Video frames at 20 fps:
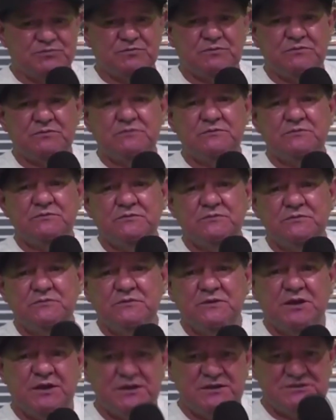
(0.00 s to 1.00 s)
com aquilo que
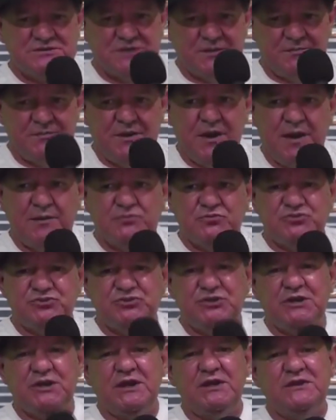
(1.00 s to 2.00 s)
aconteceu,
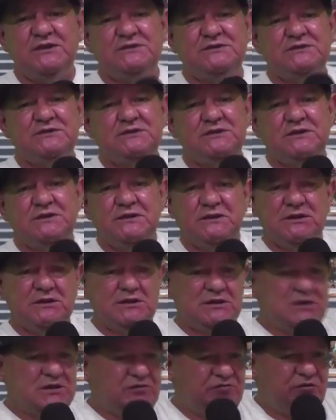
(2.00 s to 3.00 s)
eu nem no campo
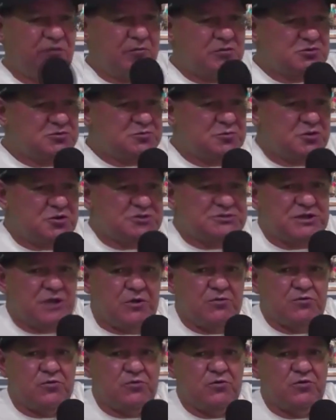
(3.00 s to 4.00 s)
não ia domingo, não
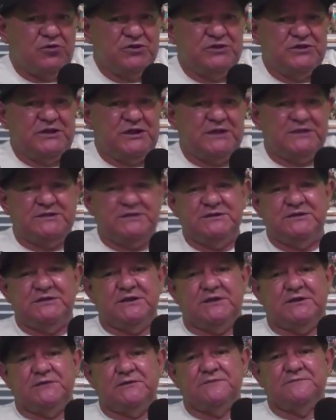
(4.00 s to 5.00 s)
ia mesmo, estava
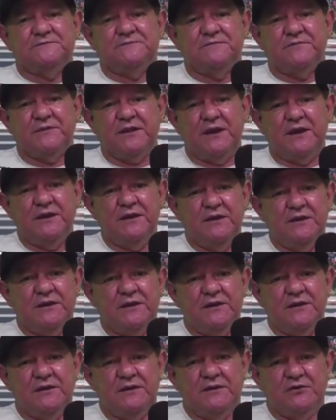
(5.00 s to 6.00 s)
revoltado. Né?
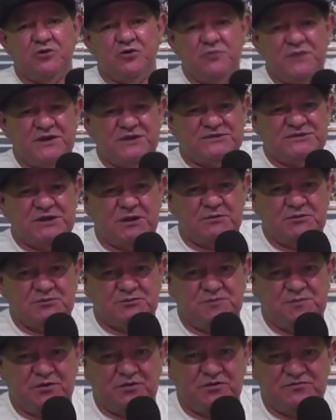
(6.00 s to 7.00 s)

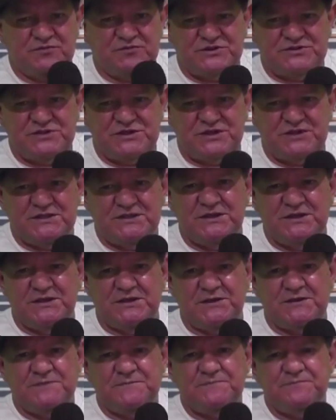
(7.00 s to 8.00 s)
Mas com a mudança
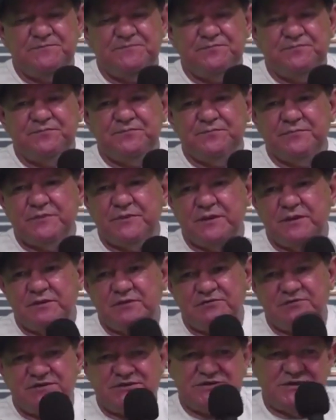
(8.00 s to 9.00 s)
que houve
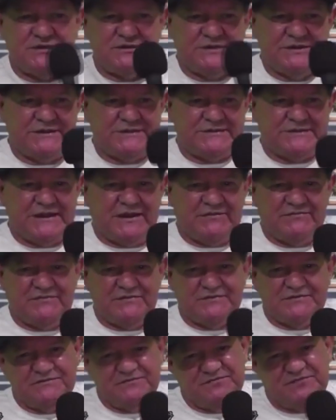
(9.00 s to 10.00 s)
de treinador,
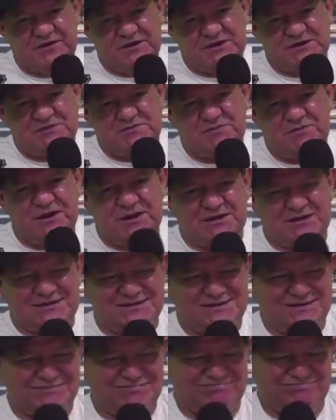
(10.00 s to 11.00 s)
meu
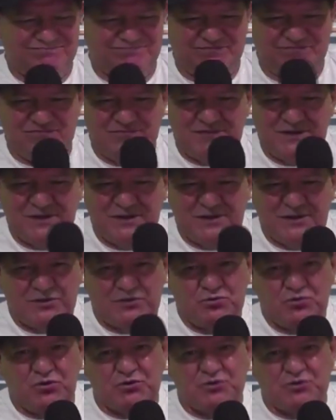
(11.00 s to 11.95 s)
amigo Edson Vieira,